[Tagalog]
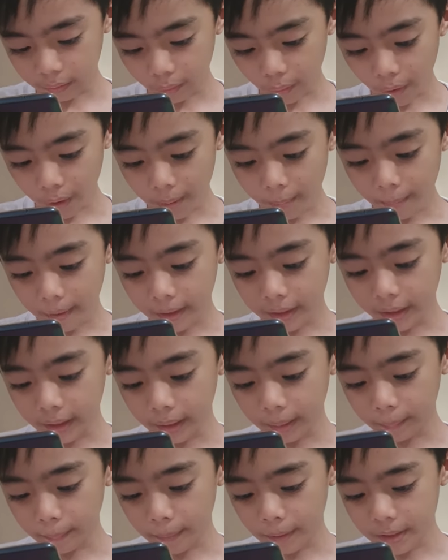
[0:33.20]
ang
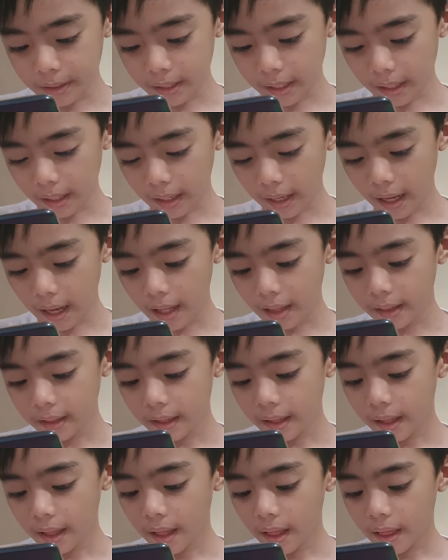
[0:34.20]
maging pasyalan
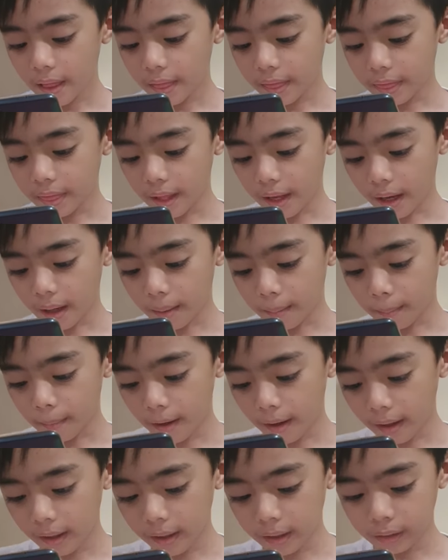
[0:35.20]
ng
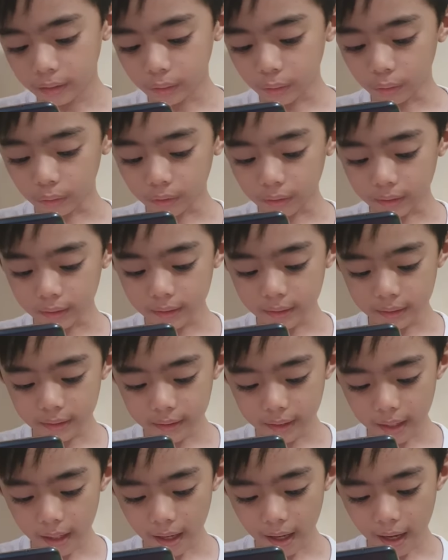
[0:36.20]
mga
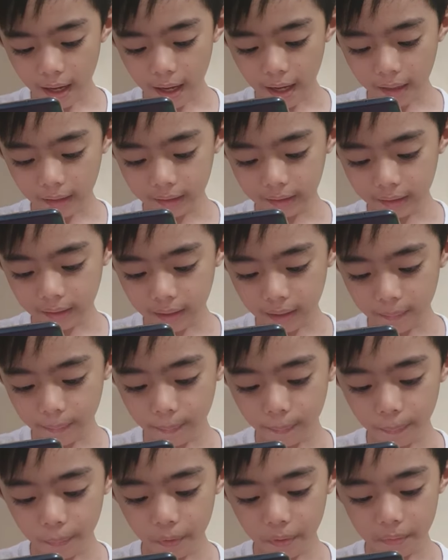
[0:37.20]
turista at
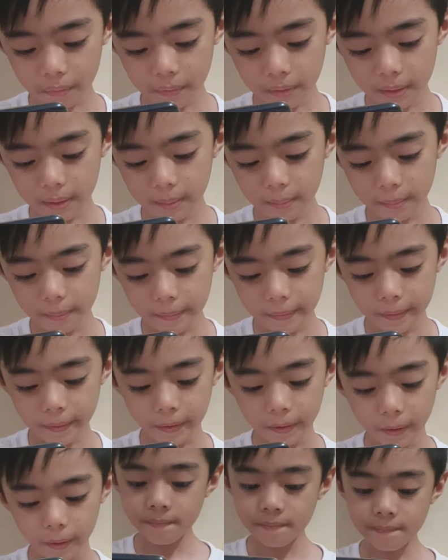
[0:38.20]
kapwa
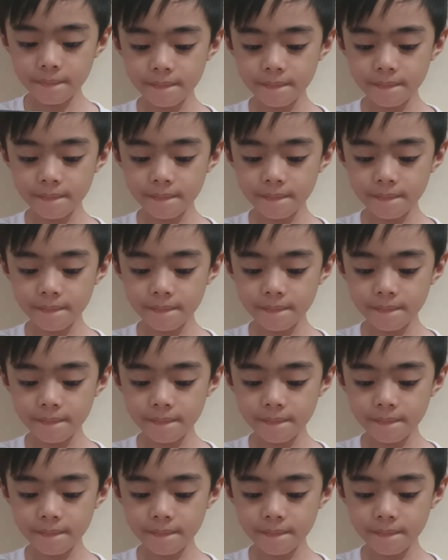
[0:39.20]
Filipino.